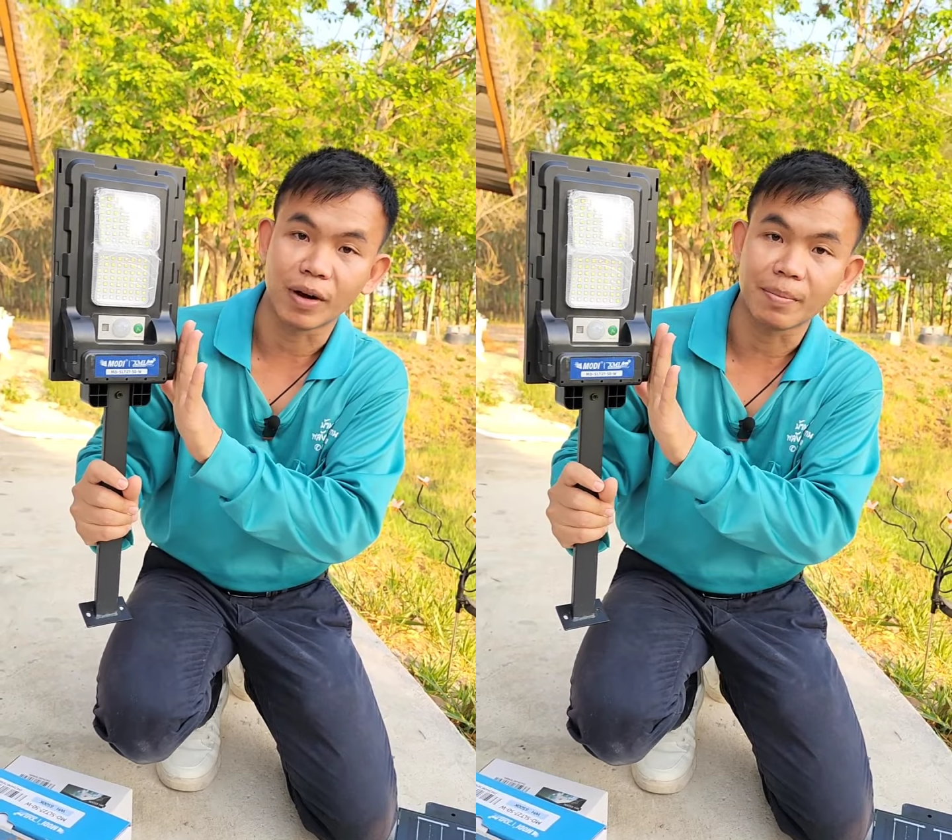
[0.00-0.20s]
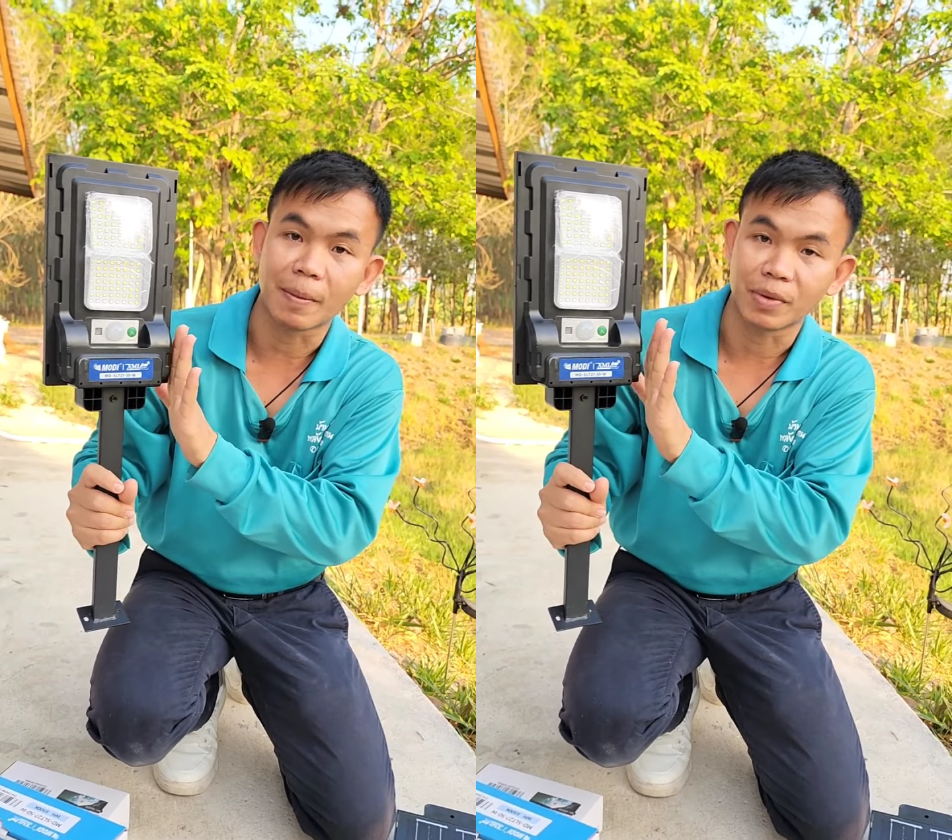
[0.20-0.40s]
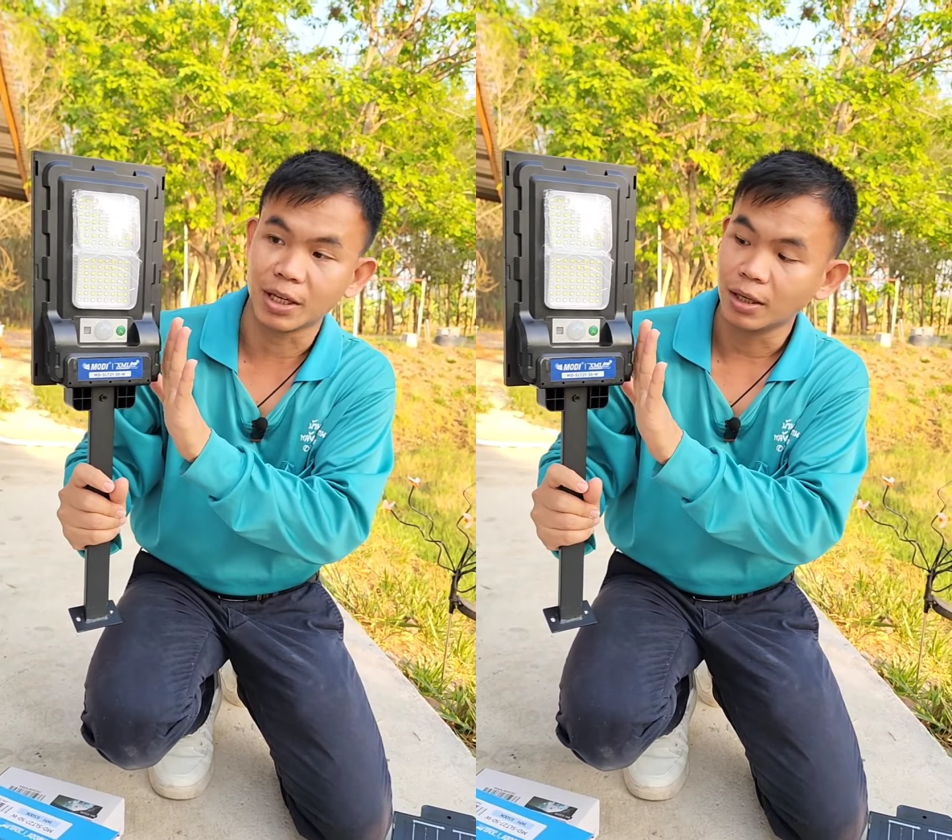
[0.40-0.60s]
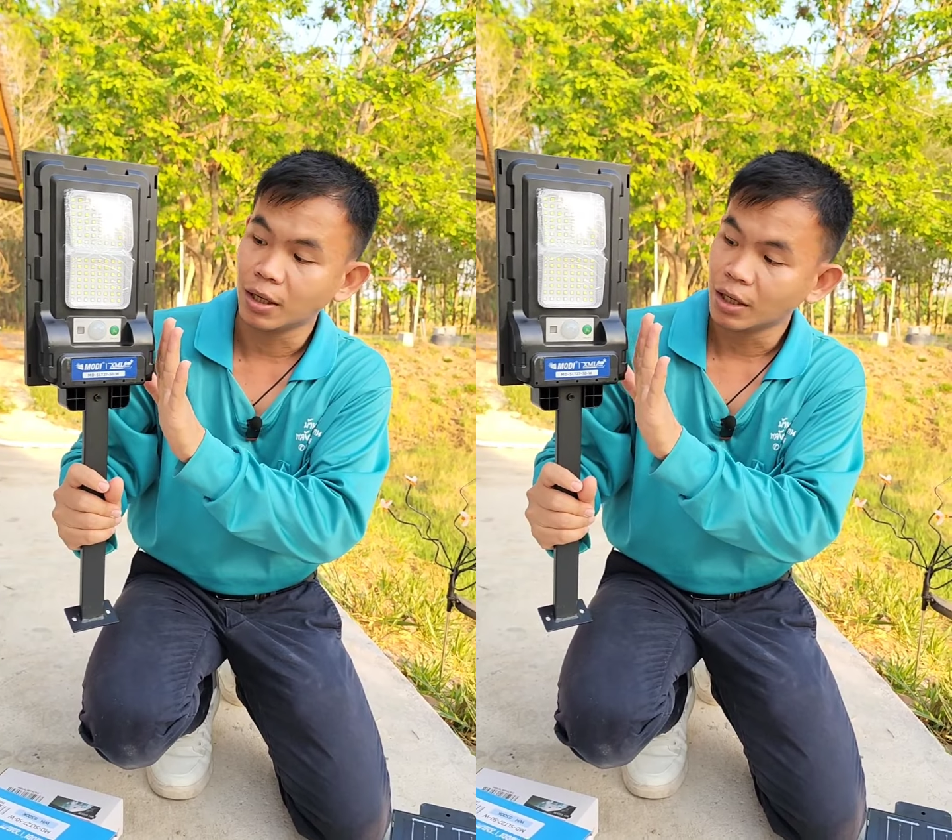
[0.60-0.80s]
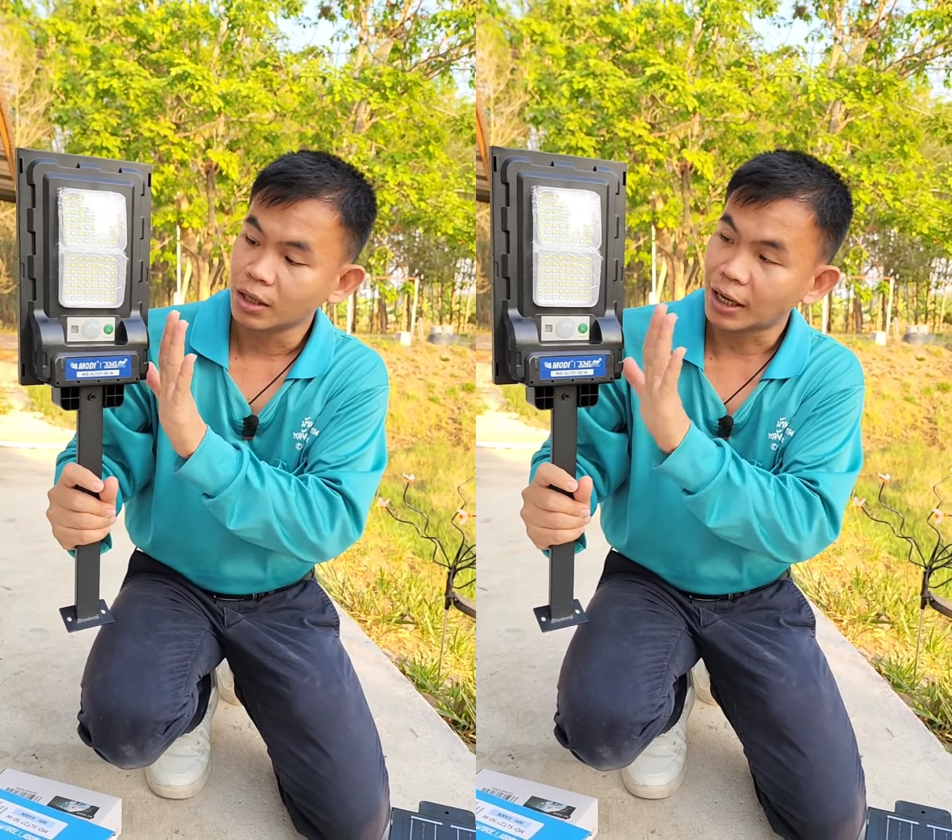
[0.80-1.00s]
บไว้แบบนี้
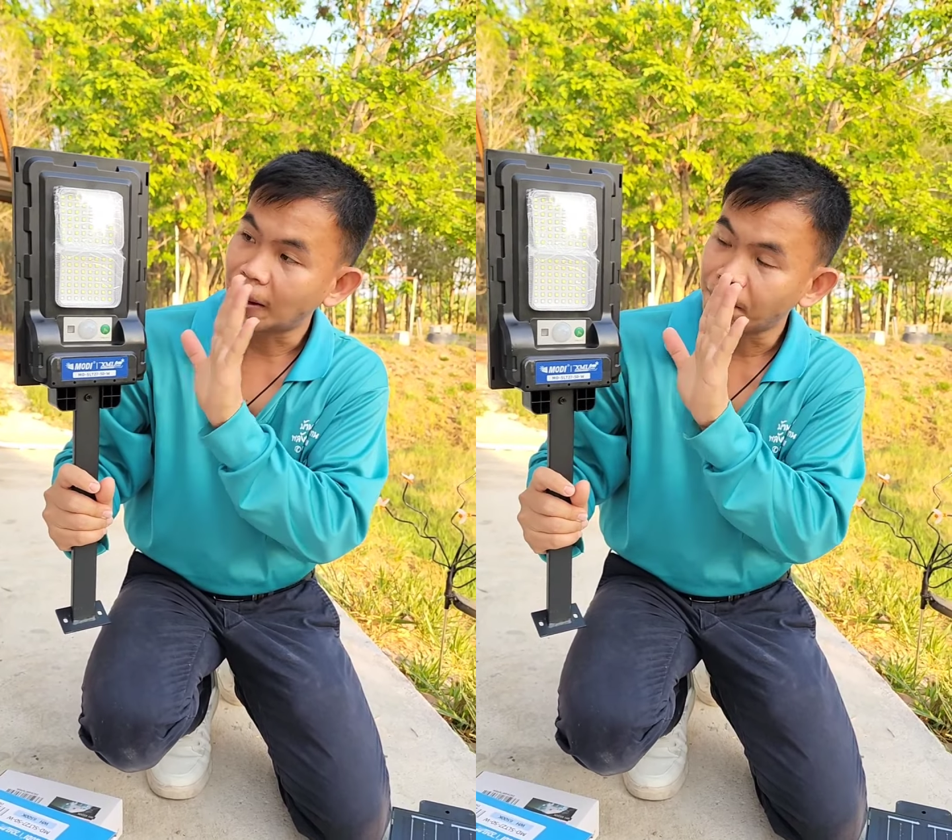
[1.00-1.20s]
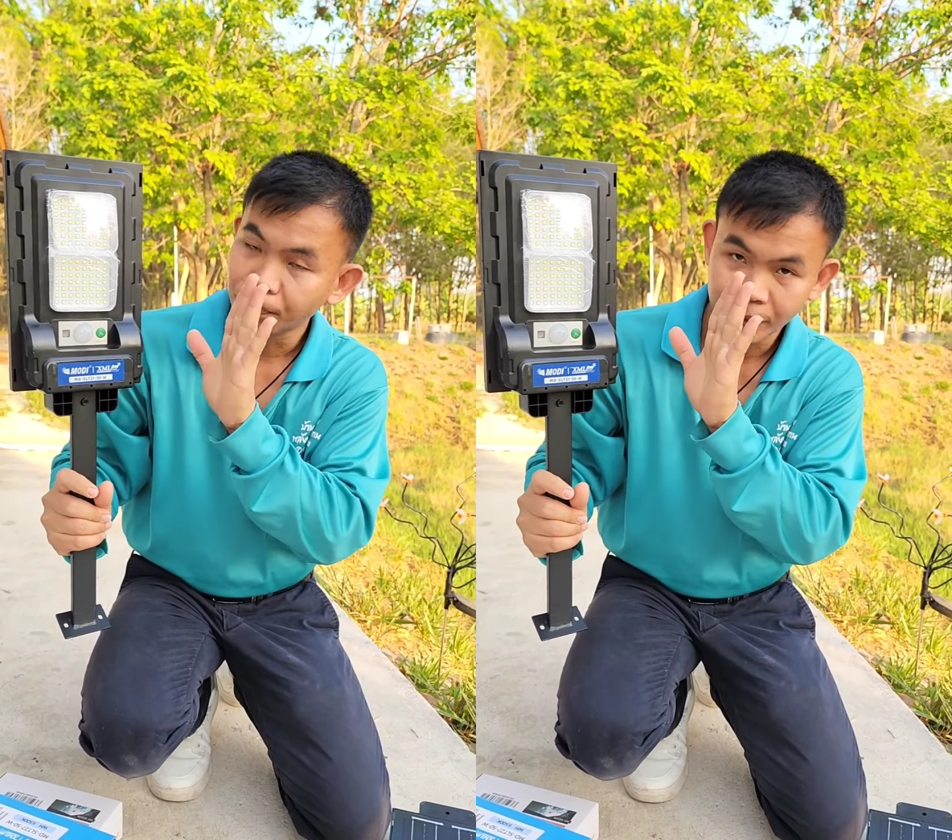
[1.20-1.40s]
นะครับ